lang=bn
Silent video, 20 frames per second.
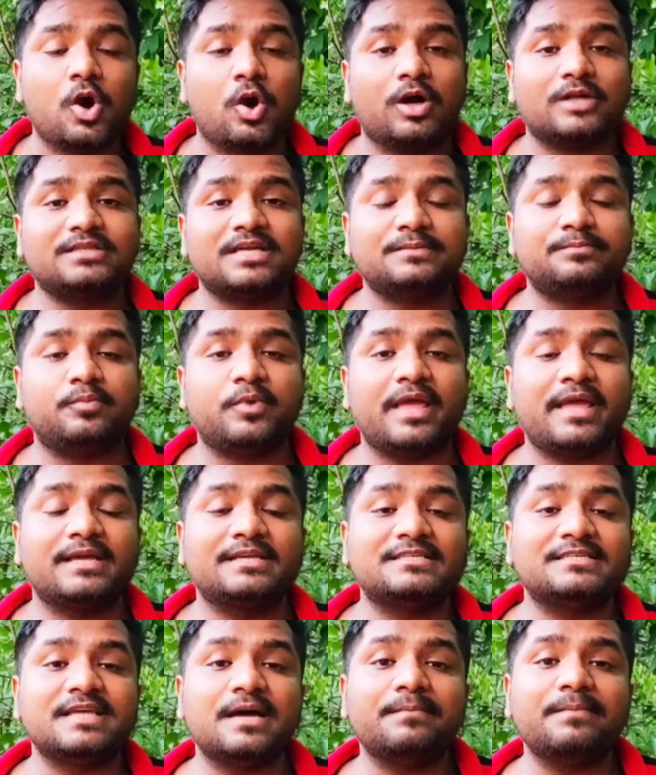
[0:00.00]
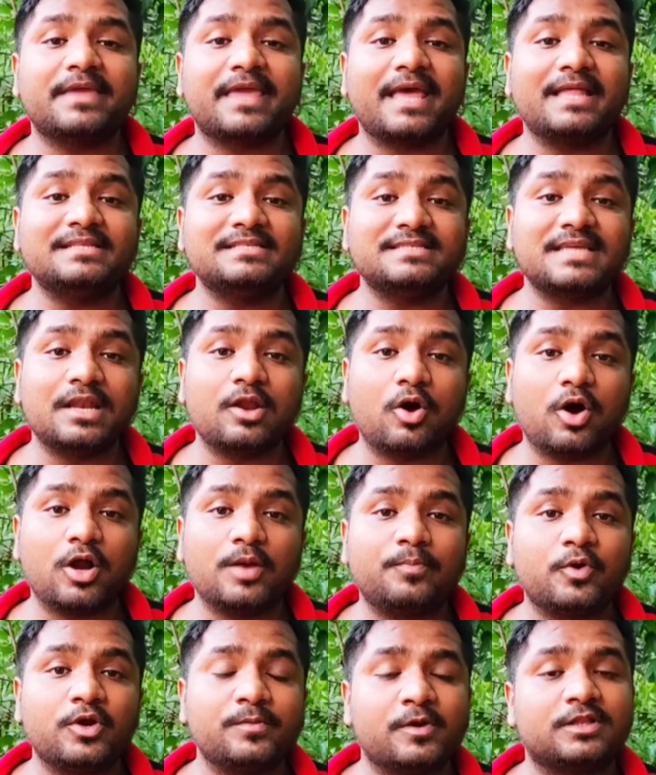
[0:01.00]
অর্থাৎ এক্সাম ক্যান্সেল হওয়ার
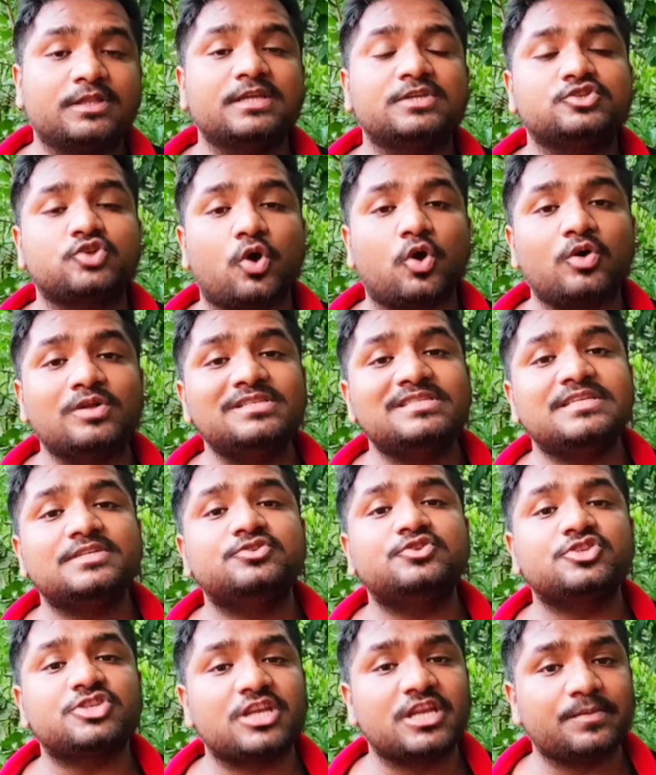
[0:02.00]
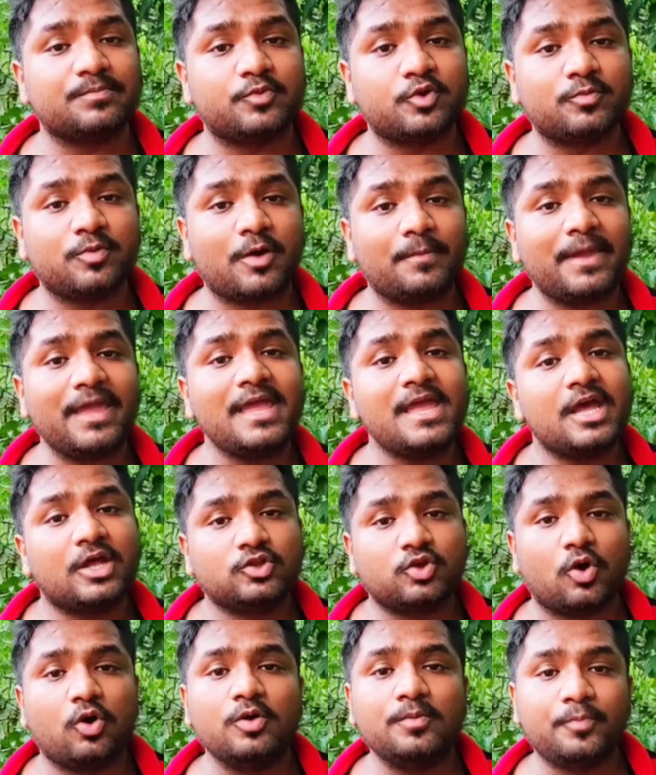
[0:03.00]
পরিবর্তে যখন সিচুয়েশন ইম্প্রুভ হবে
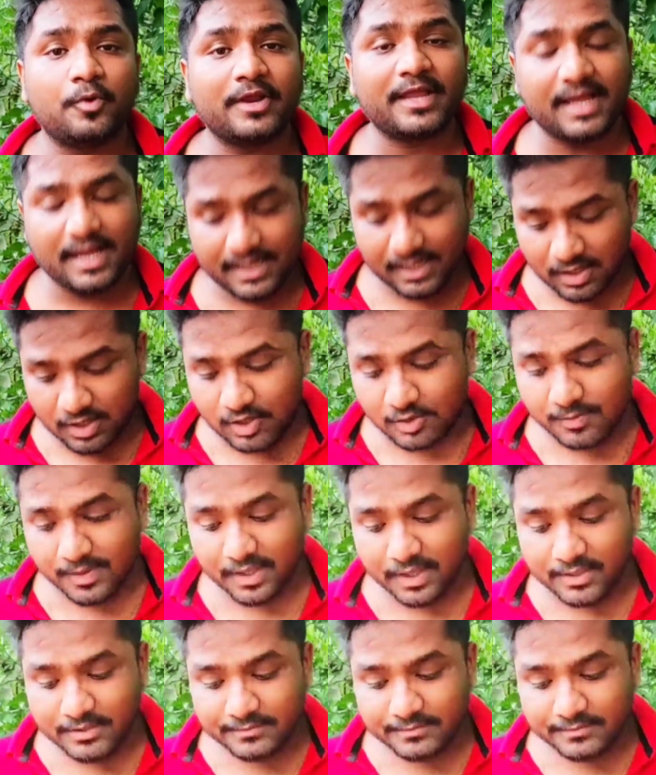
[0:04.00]
তখন পরীক্ষা নেওয়া হবে